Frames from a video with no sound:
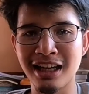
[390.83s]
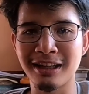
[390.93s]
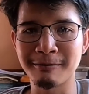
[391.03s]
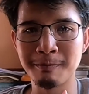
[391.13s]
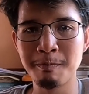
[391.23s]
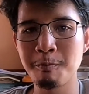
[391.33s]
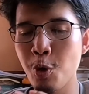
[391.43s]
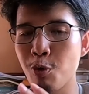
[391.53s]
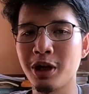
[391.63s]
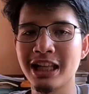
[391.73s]
กยัง
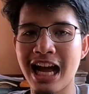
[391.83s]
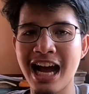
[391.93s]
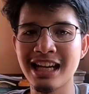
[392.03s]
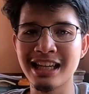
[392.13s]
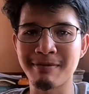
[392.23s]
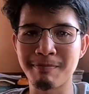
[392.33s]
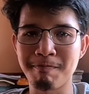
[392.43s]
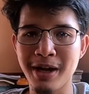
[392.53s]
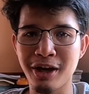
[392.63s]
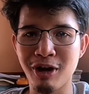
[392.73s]
พูดภาษาอังกฤษ
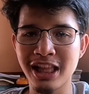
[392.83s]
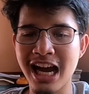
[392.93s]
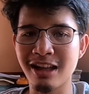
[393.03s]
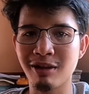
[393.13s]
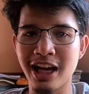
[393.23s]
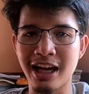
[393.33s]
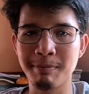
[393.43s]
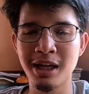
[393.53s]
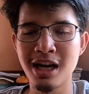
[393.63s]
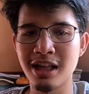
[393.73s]
ไม่ค่อยได้เท่าไหร่ค
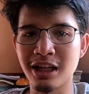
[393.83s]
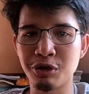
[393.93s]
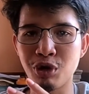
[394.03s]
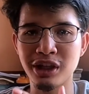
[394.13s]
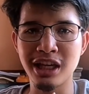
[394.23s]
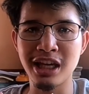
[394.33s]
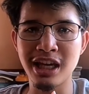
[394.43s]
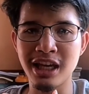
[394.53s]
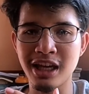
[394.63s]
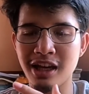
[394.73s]
รับ แต่ช่วงนี้
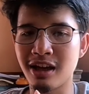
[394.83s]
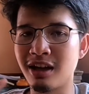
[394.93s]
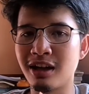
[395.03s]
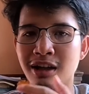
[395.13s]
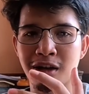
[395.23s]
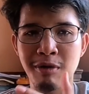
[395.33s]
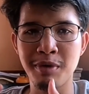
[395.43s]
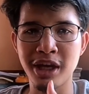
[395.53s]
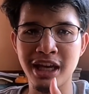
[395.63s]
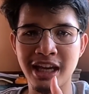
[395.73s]
ก็
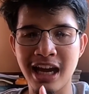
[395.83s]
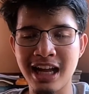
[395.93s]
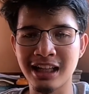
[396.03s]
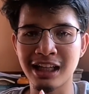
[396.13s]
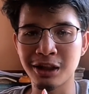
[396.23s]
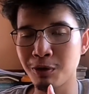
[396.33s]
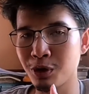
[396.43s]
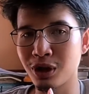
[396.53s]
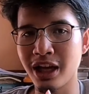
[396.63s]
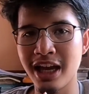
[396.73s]
มีการกระตุ้
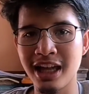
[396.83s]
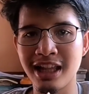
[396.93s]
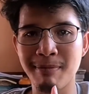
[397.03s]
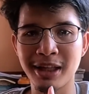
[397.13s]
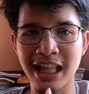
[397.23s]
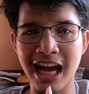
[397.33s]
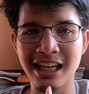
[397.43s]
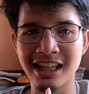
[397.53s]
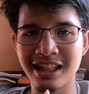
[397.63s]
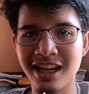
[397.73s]
นให้เรียนภาษา
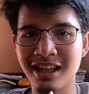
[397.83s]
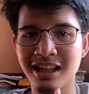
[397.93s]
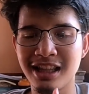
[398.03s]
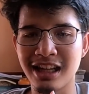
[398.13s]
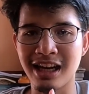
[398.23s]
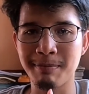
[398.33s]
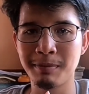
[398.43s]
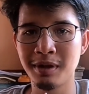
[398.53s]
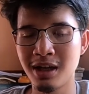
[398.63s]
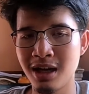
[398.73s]
อังกฤษเยอะขึ้นนะครับ
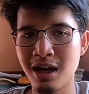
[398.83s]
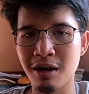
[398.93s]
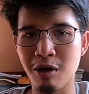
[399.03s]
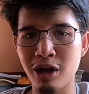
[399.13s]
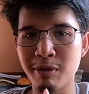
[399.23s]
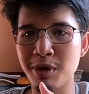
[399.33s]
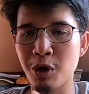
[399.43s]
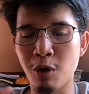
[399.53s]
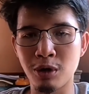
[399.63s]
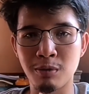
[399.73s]
ก็จะมี
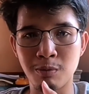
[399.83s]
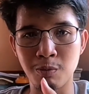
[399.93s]
คน